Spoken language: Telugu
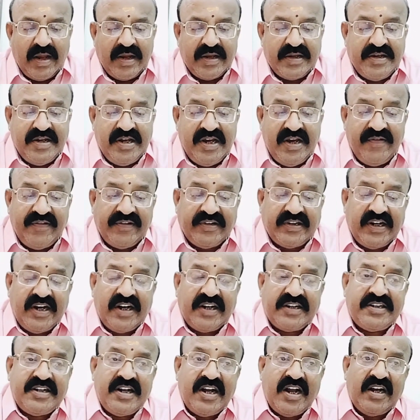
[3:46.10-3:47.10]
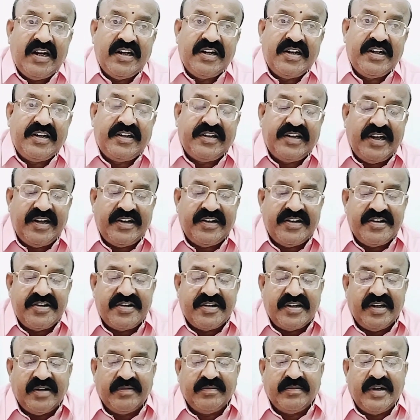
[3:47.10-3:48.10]
జీవిత లక్ష్యాలను
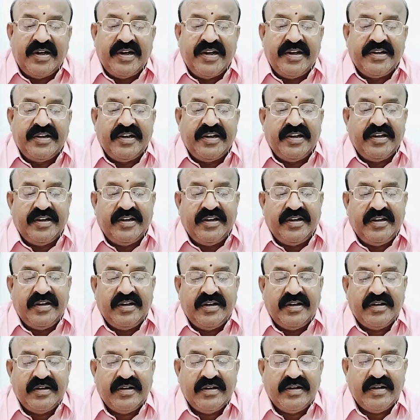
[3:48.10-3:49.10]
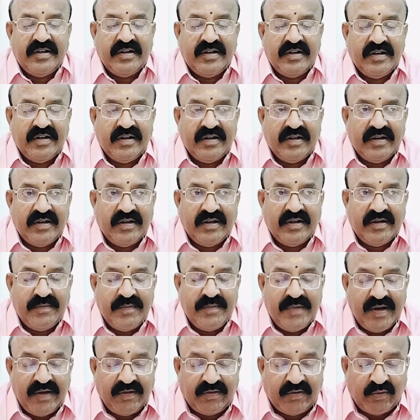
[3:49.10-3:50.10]
నిర్దేశించడం అనేది
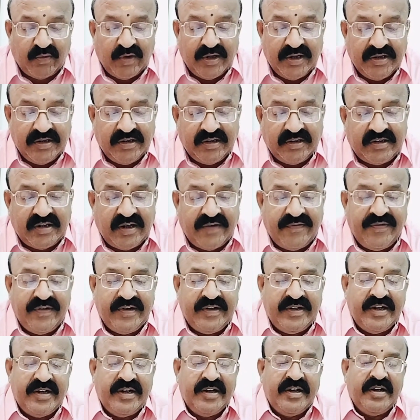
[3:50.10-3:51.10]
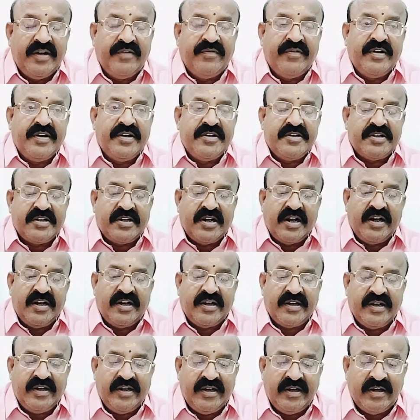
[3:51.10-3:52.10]
మీ స్వంత విధిని
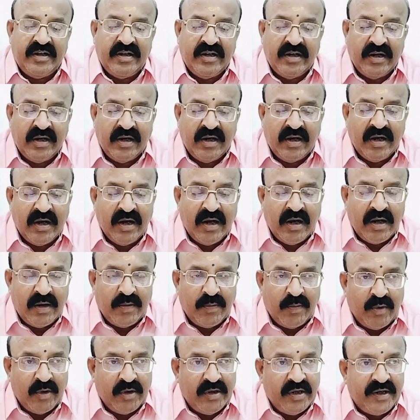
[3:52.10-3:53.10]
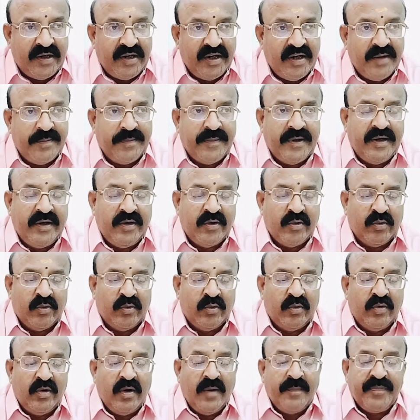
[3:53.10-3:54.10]
నిర్వహించడానికి మొదటి మరియు
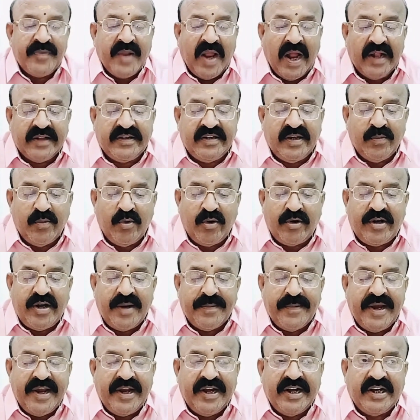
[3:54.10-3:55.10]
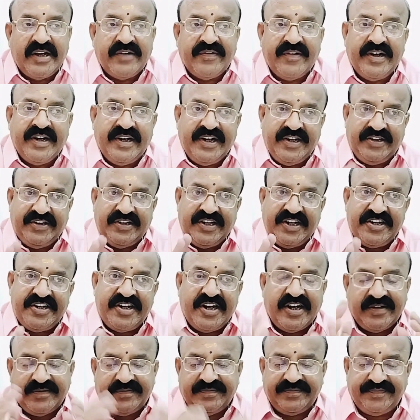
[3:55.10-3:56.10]
అతి ముఖ్యమైనటువంటి దశ
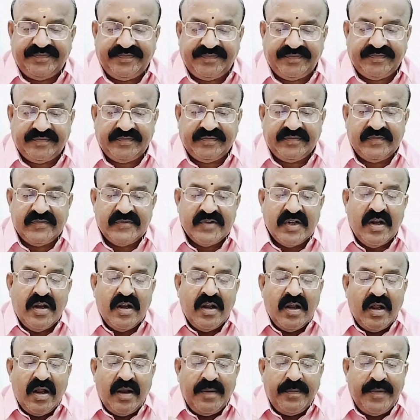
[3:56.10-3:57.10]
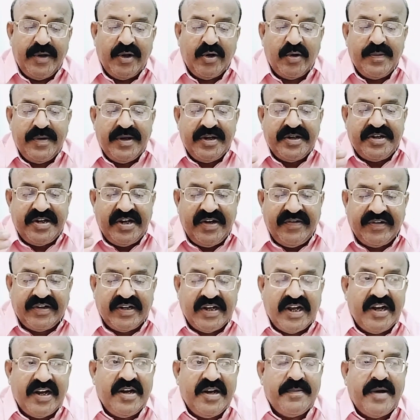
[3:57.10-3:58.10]
మీరు మీ
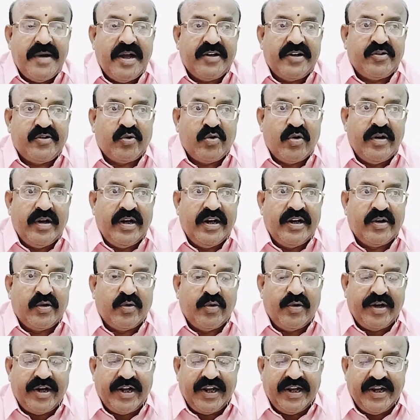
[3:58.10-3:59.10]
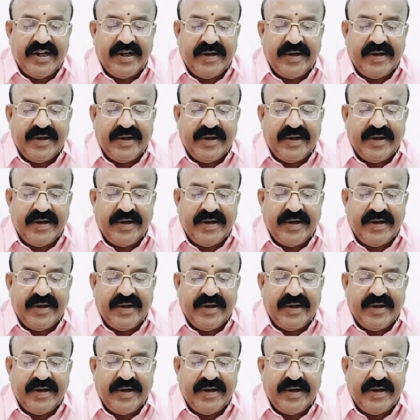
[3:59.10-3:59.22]
జీవితాన్ని మార్చుకోవాలనుకుంటే